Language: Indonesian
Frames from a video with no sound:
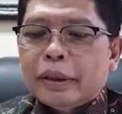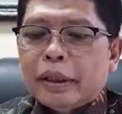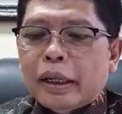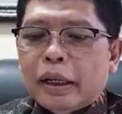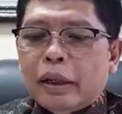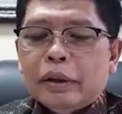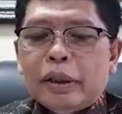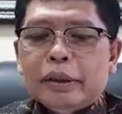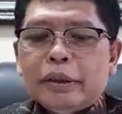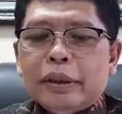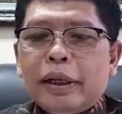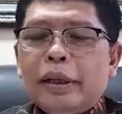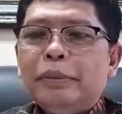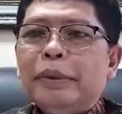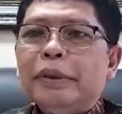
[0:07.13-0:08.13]
Kalau
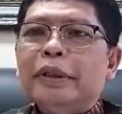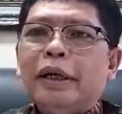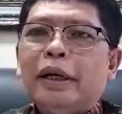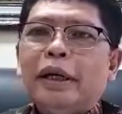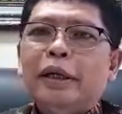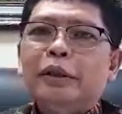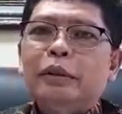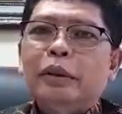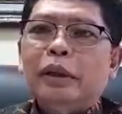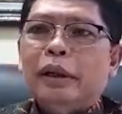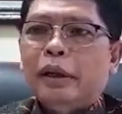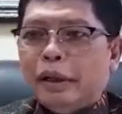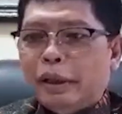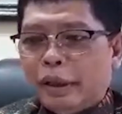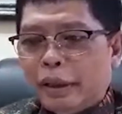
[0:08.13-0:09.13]
kita bicara
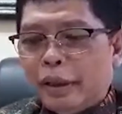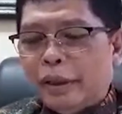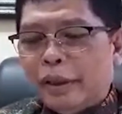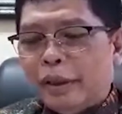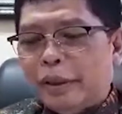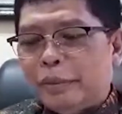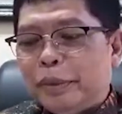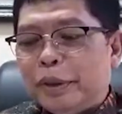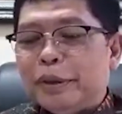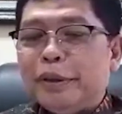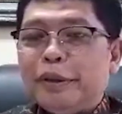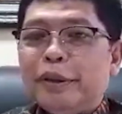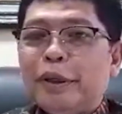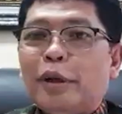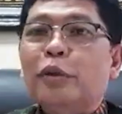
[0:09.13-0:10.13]
soal
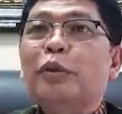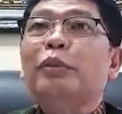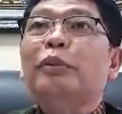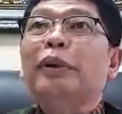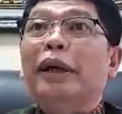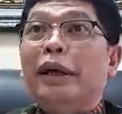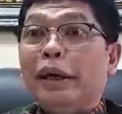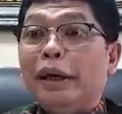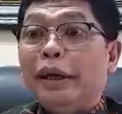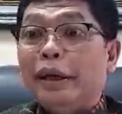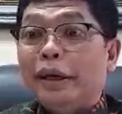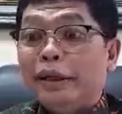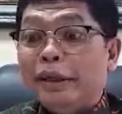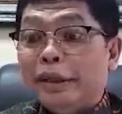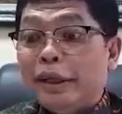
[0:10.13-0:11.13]
bisnisnya
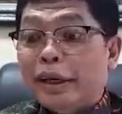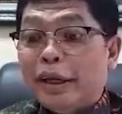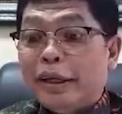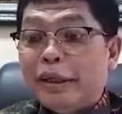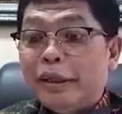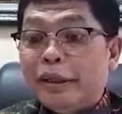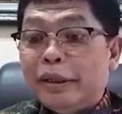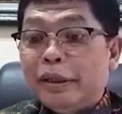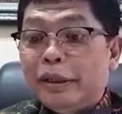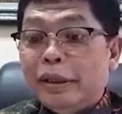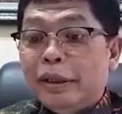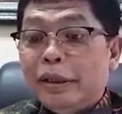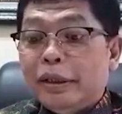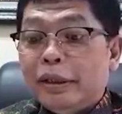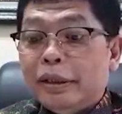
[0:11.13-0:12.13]
Ruben, ini kan ini
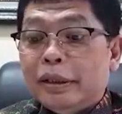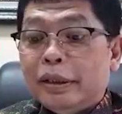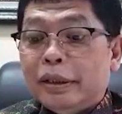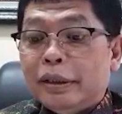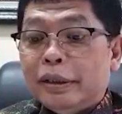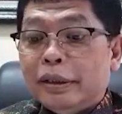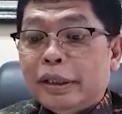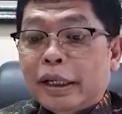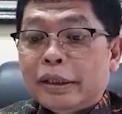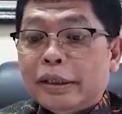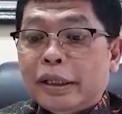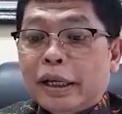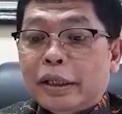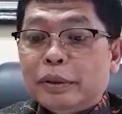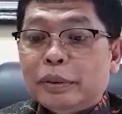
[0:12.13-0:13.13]
eh,
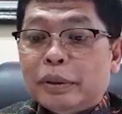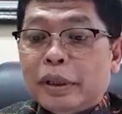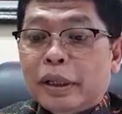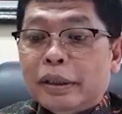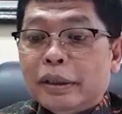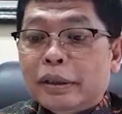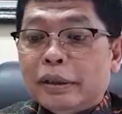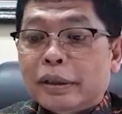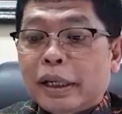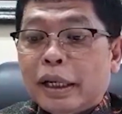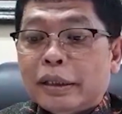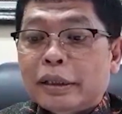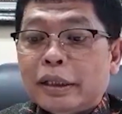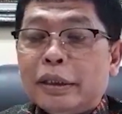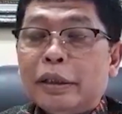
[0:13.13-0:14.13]
yang diajukan
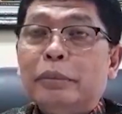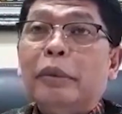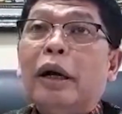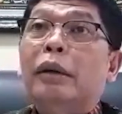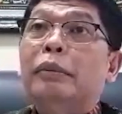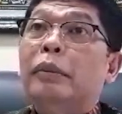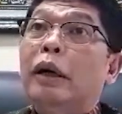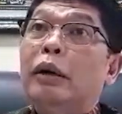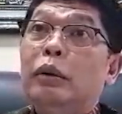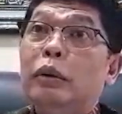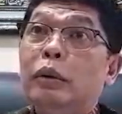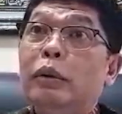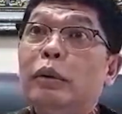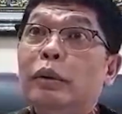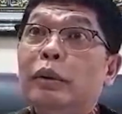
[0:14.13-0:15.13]
kasasi ke Mahkamah
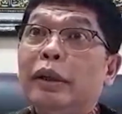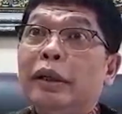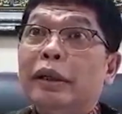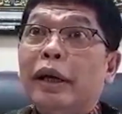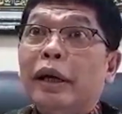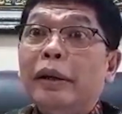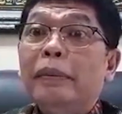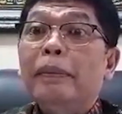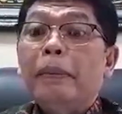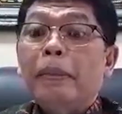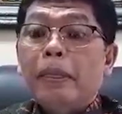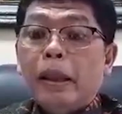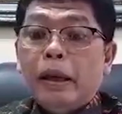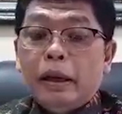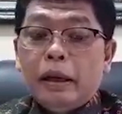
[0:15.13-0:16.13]
Agung, ya kan?
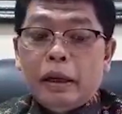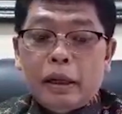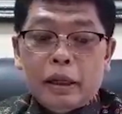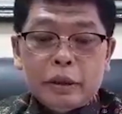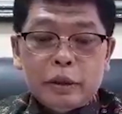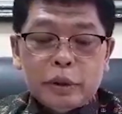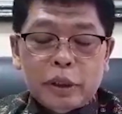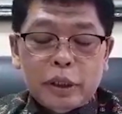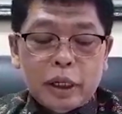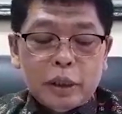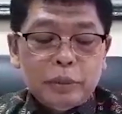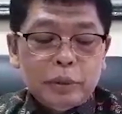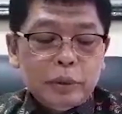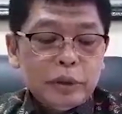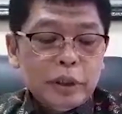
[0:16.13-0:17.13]
Eh, sesuai
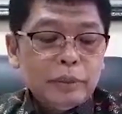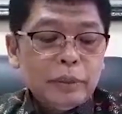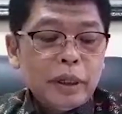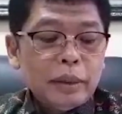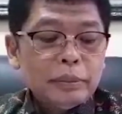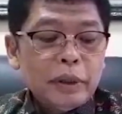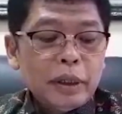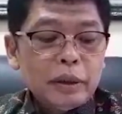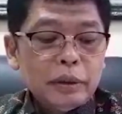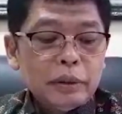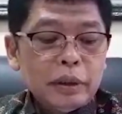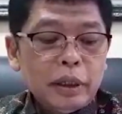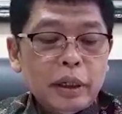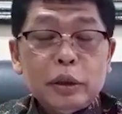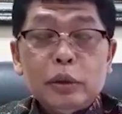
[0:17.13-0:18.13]
dengan putusan Mahkamah
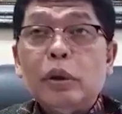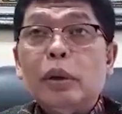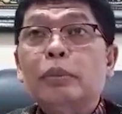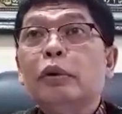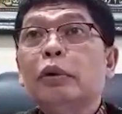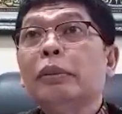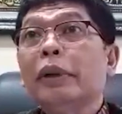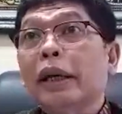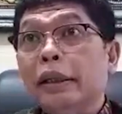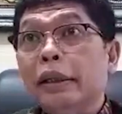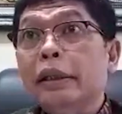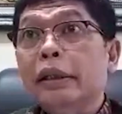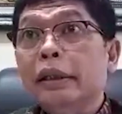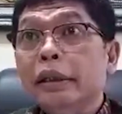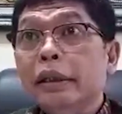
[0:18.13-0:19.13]
Agung tanggal 20
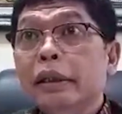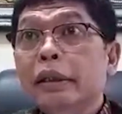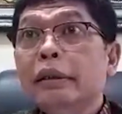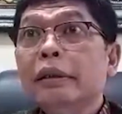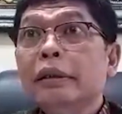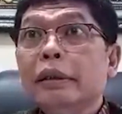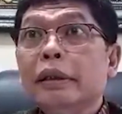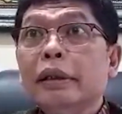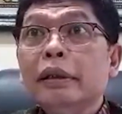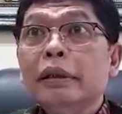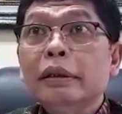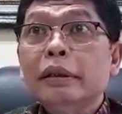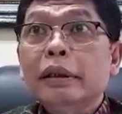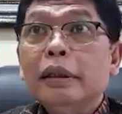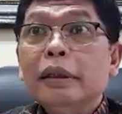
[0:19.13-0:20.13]
Mei, ya,
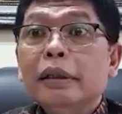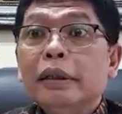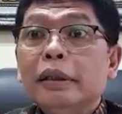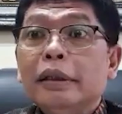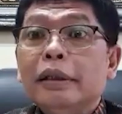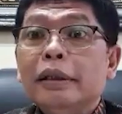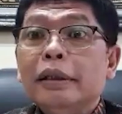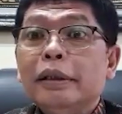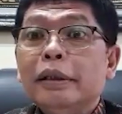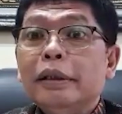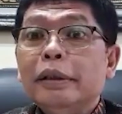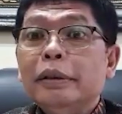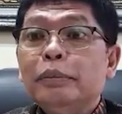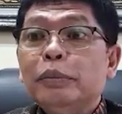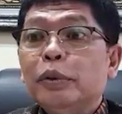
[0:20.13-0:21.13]
ini
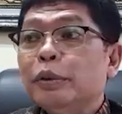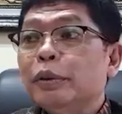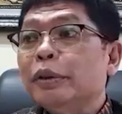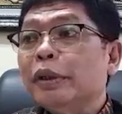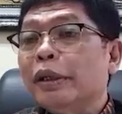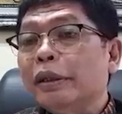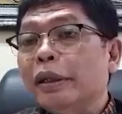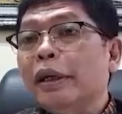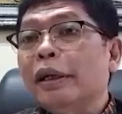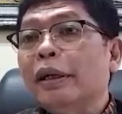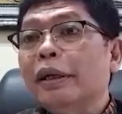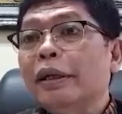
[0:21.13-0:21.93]
putusannya